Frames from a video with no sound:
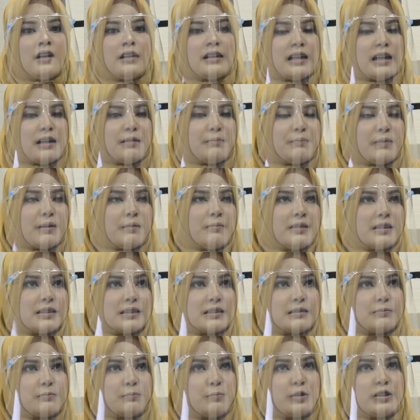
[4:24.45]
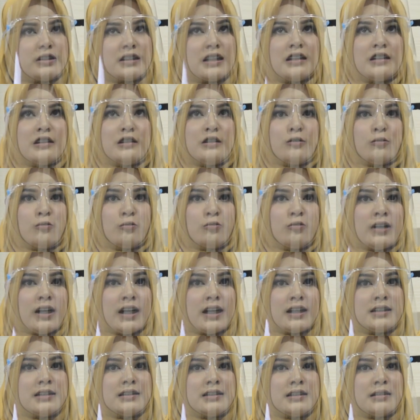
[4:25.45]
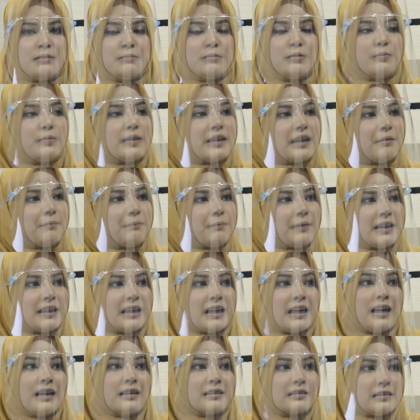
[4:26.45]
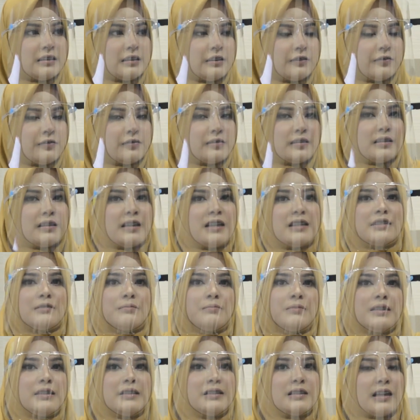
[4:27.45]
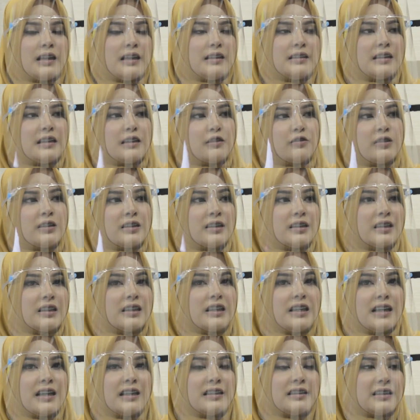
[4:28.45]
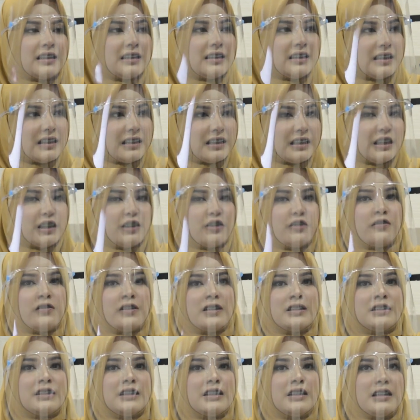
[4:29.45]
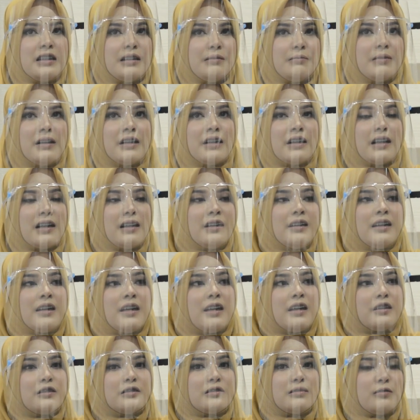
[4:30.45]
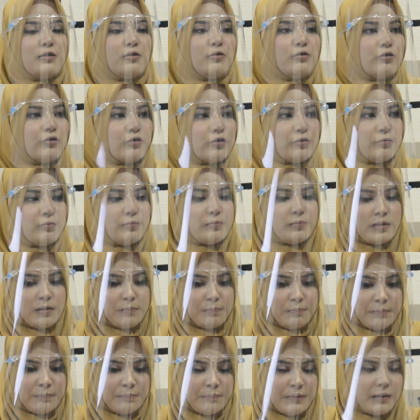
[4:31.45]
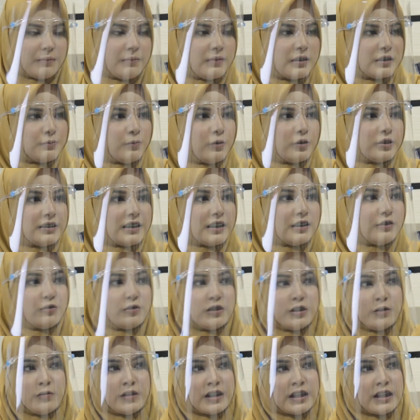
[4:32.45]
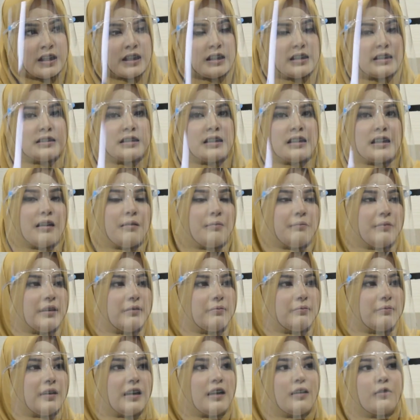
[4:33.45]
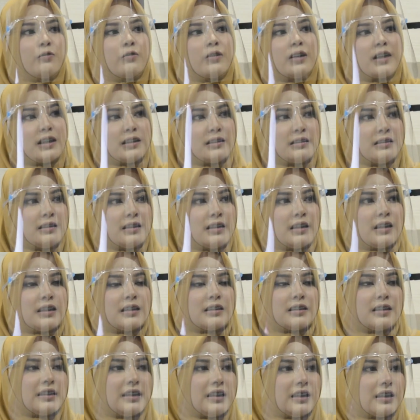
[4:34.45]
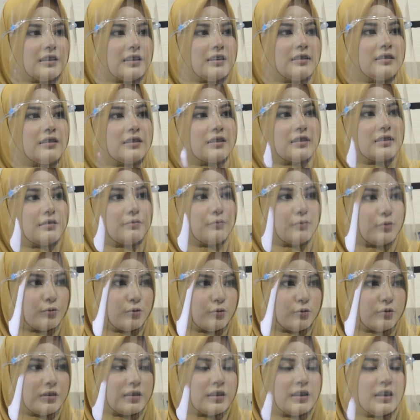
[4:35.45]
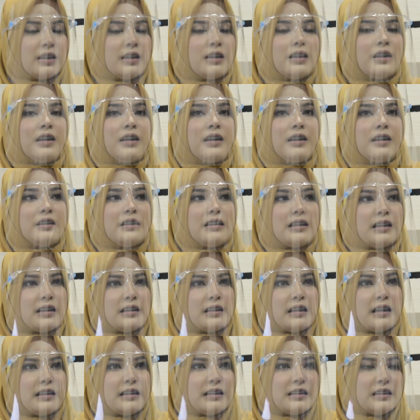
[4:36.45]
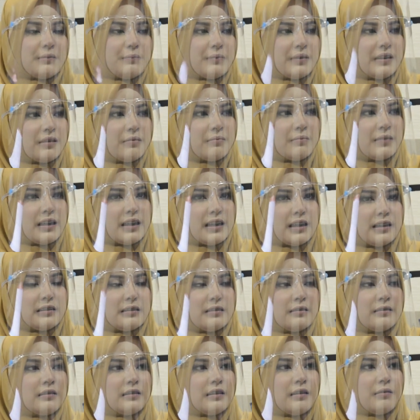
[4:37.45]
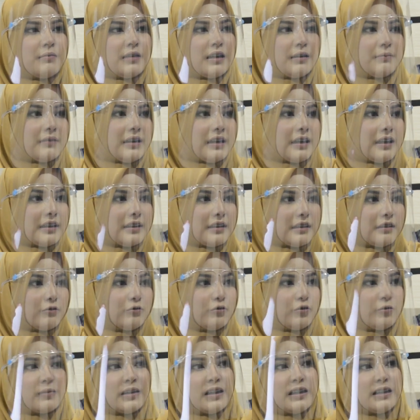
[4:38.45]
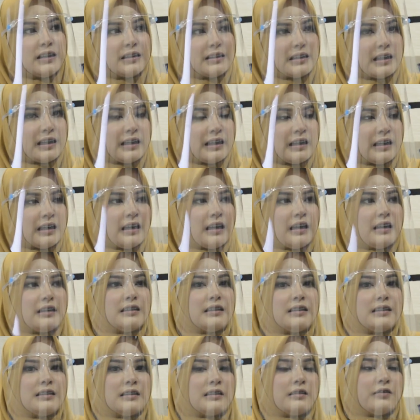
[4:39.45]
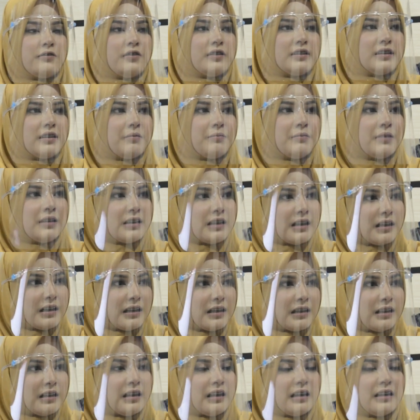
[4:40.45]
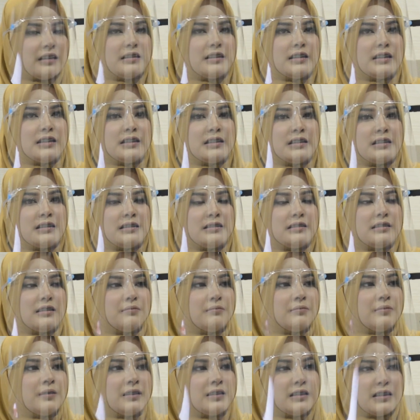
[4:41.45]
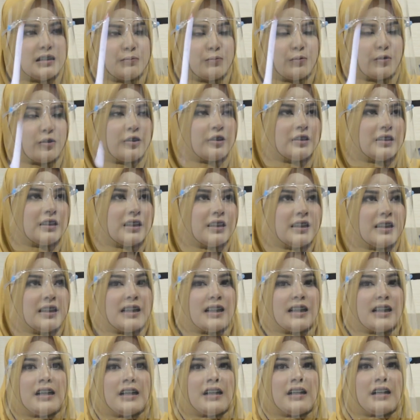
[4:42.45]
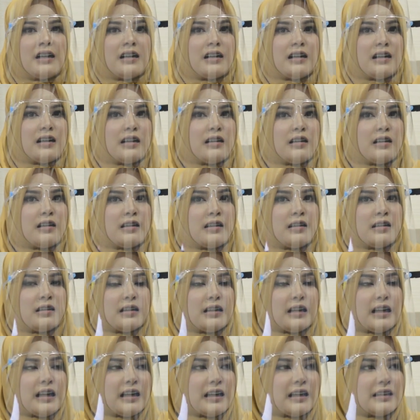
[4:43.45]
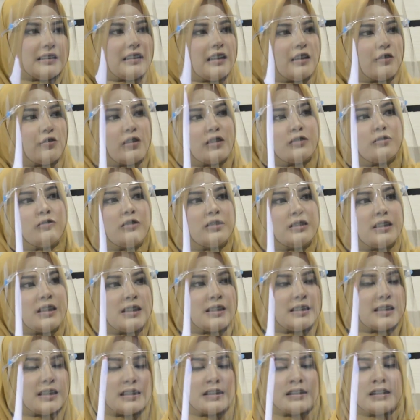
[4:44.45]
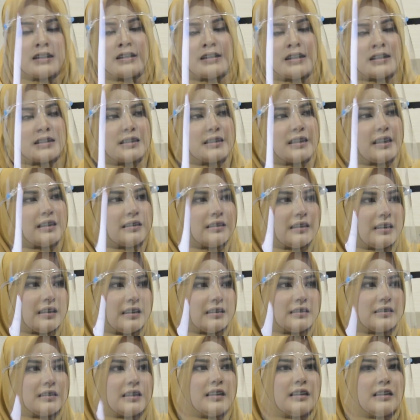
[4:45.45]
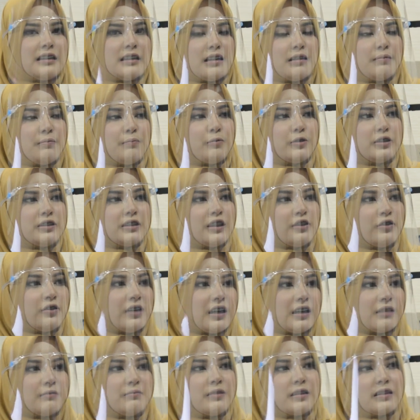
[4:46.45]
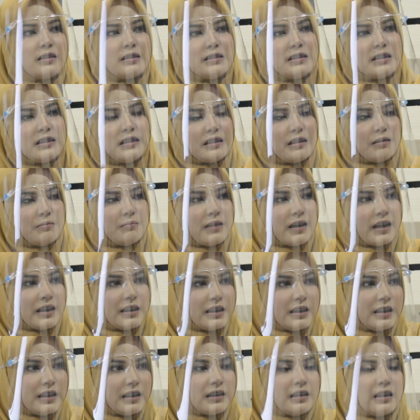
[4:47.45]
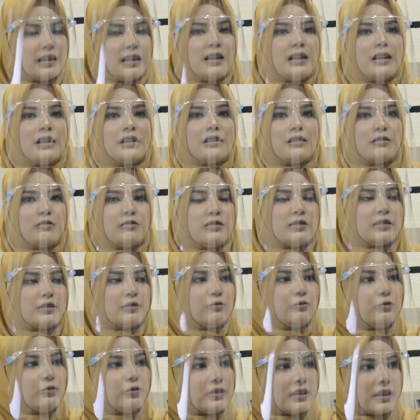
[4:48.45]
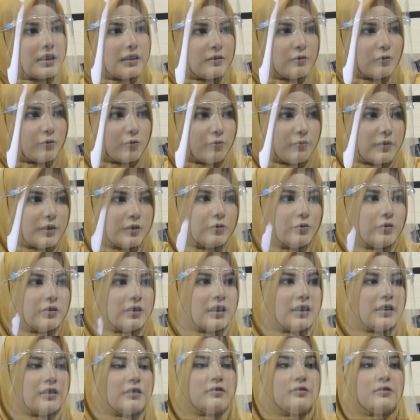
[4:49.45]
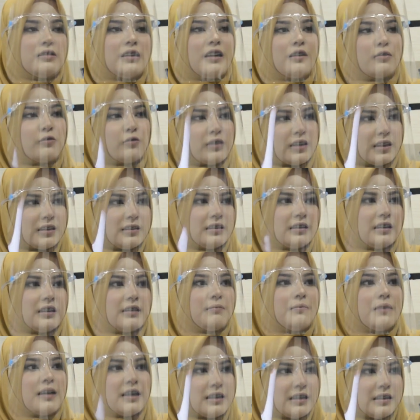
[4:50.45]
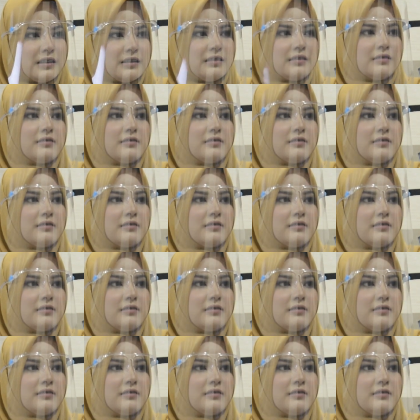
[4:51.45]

Nah, 14 posyandu itu hanya beberapa yang aktif. Nah, semenjak dilakukan kegiatan ini, inovasi yeah. ini, maka seluruh 14 posyandu di wilayah kerja kami melakukan kegiatan tersebut tersebut iya. uh, dengan adanya penambahan tambahan makanan untuk balita, mm -hmm. adanya vitamin A, adanya iya. zat besi, pokoknya uh, akan dilakukan sosialisasi tentang stunting sehingga posyandu mm -hmm. akan bekerja dengan baik, mm -hmm. terus kunjungan rumah juga dilakukan dengan baik.